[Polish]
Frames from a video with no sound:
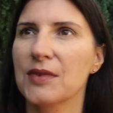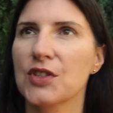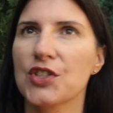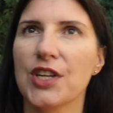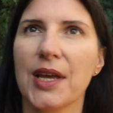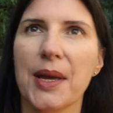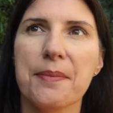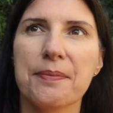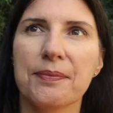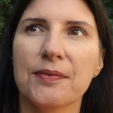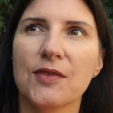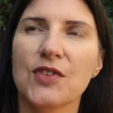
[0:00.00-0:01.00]
że
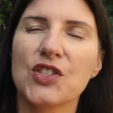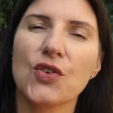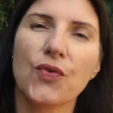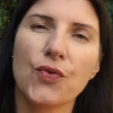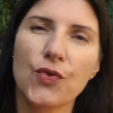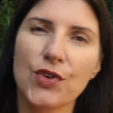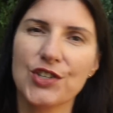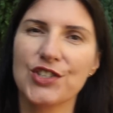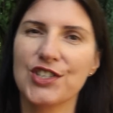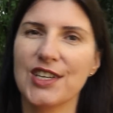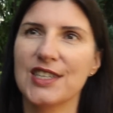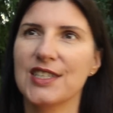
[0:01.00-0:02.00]
wycofujesz
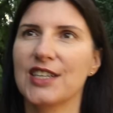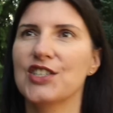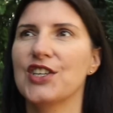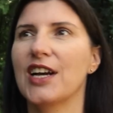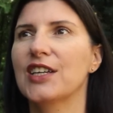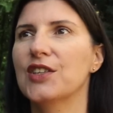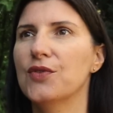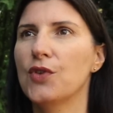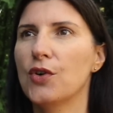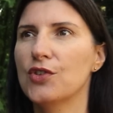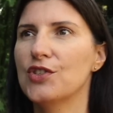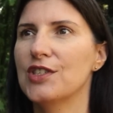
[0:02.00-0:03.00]
się z jakiejś
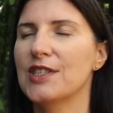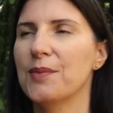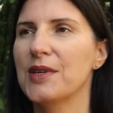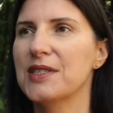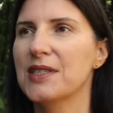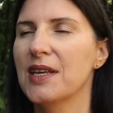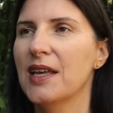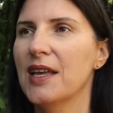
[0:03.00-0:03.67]
aktywności, zamiast,